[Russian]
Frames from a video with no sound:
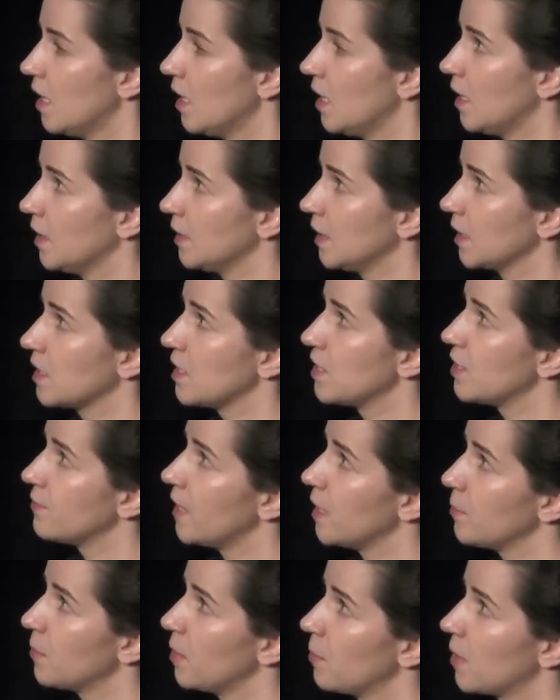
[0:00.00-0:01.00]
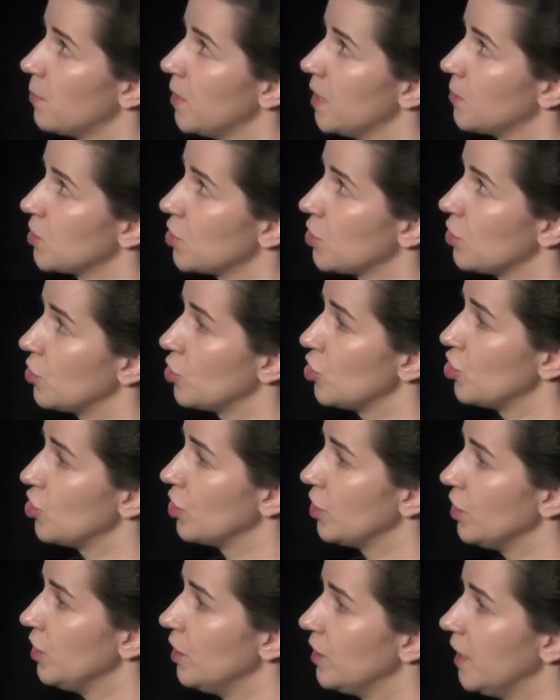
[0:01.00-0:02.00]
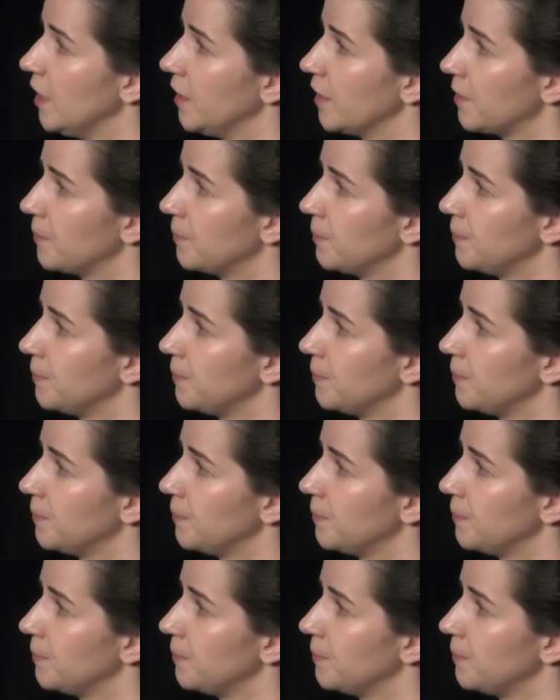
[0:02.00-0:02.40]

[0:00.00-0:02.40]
а, так называемая проблема солнечных нейтрино.